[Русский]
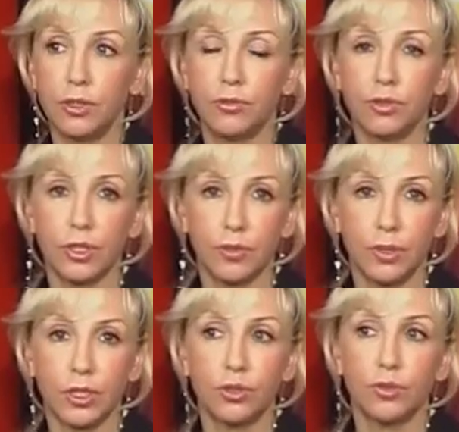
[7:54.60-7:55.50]
телефоны,
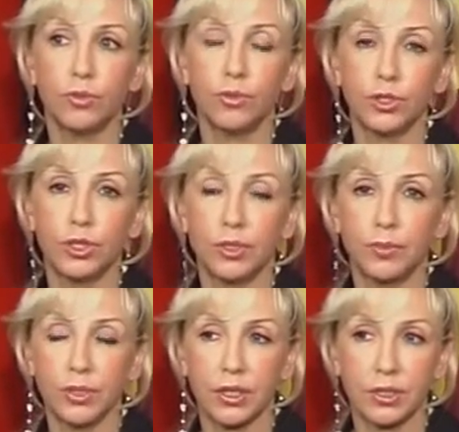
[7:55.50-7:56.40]
по которым вы можете
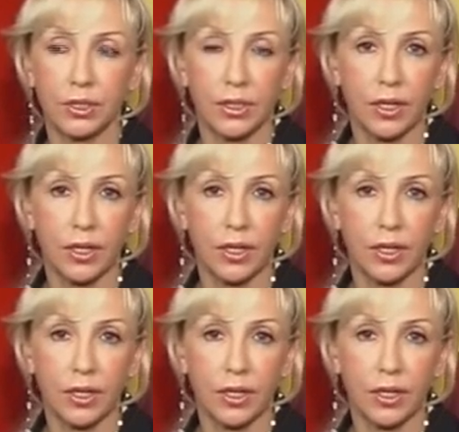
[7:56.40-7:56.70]
записаться